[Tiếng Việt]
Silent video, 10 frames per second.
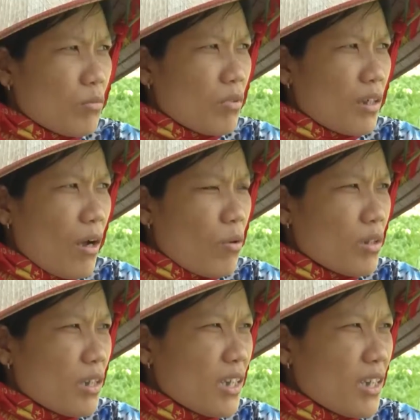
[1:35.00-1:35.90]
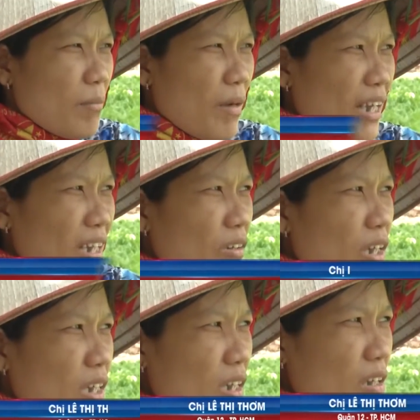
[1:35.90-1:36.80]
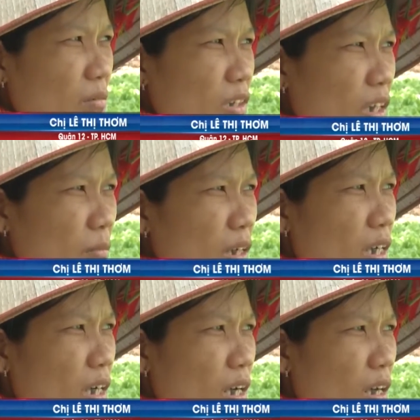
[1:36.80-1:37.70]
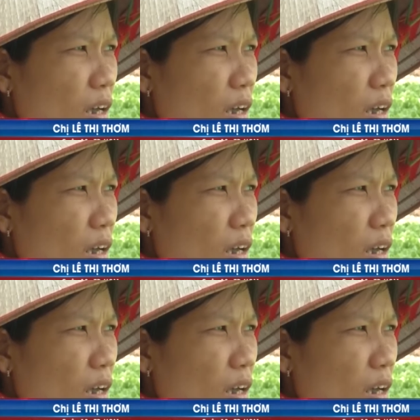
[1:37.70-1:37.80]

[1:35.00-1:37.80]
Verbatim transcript: Trồng rau khi nhà máy, khi trời mưa